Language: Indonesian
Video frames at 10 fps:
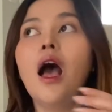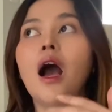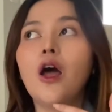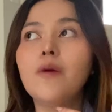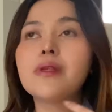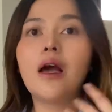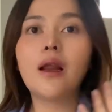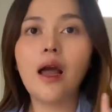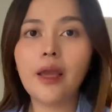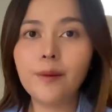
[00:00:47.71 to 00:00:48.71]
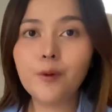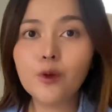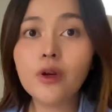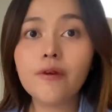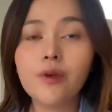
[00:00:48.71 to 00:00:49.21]
kalau misalkan kalian
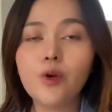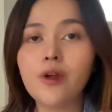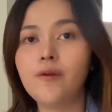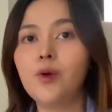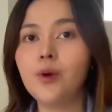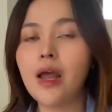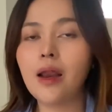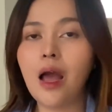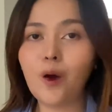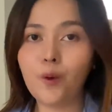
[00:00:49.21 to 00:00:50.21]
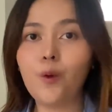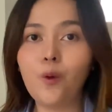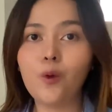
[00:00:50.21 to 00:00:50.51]
butuh review-review dari aku